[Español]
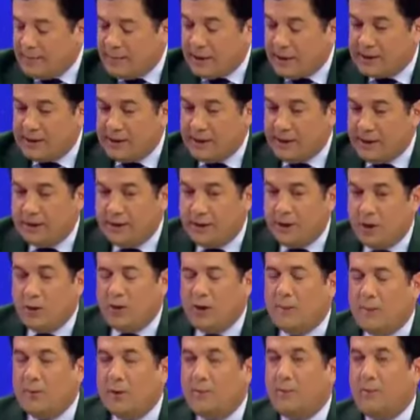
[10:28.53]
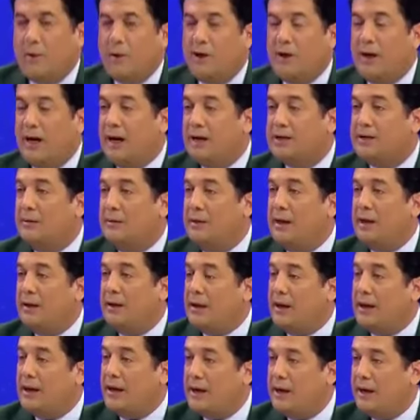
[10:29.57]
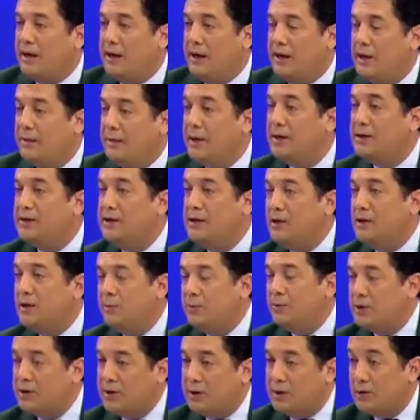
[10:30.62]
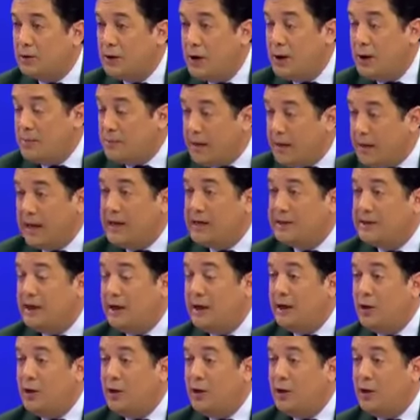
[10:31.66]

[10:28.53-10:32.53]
mañana el presidente Novoa propone a la Asamblea bajar el IVA al 5%? Van a